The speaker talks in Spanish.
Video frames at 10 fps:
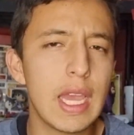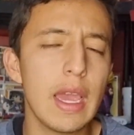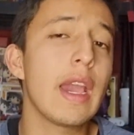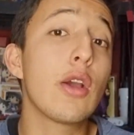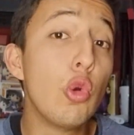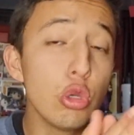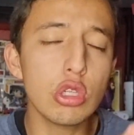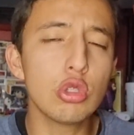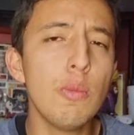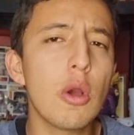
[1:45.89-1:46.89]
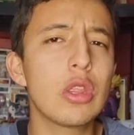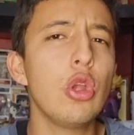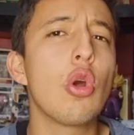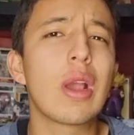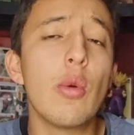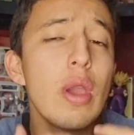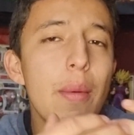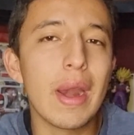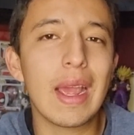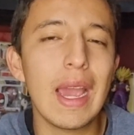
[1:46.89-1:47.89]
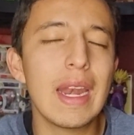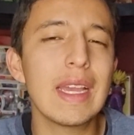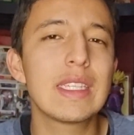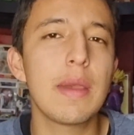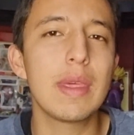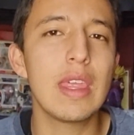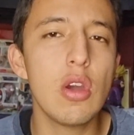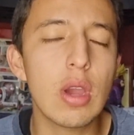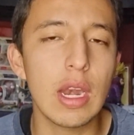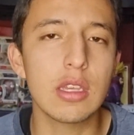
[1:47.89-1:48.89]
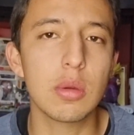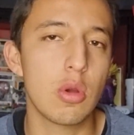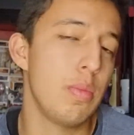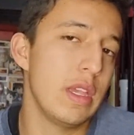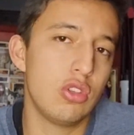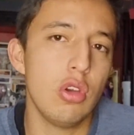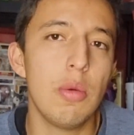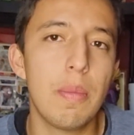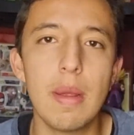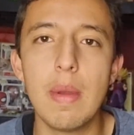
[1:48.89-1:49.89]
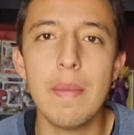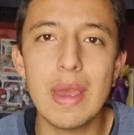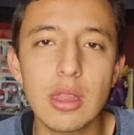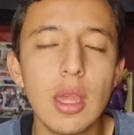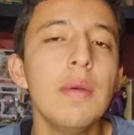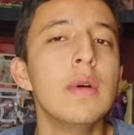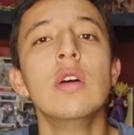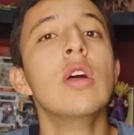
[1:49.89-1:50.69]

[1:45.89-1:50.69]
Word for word: Ya que justo es un poquito lo que voy a abarcar en ese video que les menciono previamente,